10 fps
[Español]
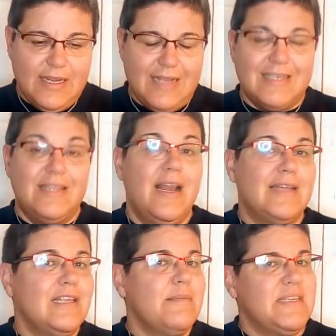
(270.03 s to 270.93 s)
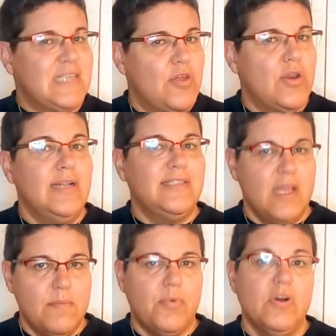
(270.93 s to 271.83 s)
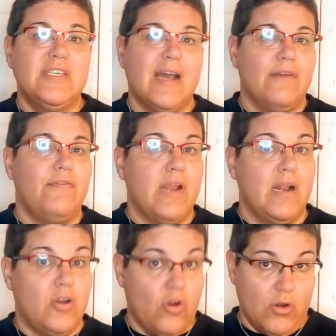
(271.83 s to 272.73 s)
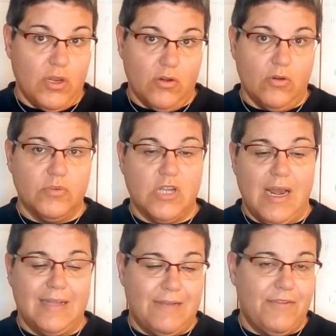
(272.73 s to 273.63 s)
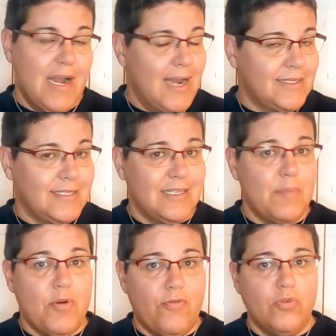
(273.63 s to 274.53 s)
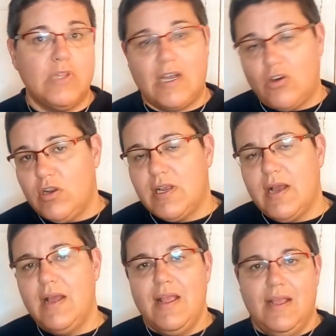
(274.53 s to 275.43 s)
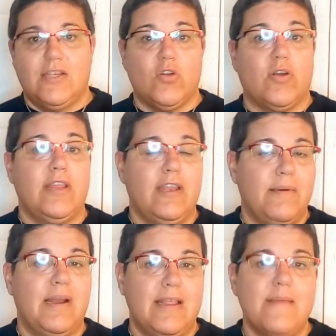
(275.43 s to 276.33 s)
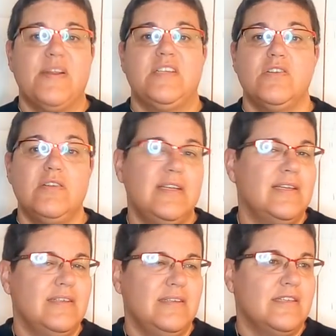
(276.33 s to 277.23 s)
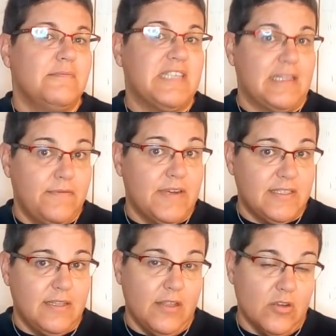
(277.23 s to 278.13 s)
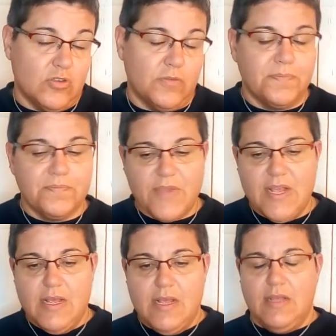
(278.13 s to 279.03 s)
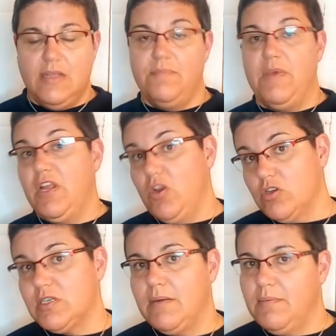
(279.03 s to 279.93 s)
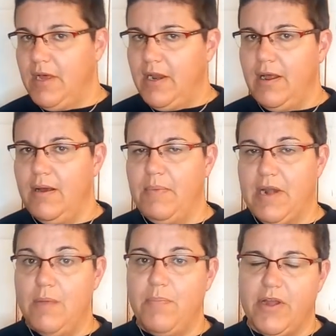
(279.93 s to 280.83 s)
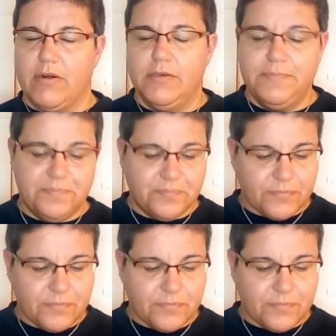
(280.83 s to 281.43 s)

que se dilate demasiado en el tiempo y se haga final crónico. O sea, al final la tristeza profunda crónica es lo que deriva en la depresión y, es bastante fastidioso y peligrosa ah, para el perro, ¿no?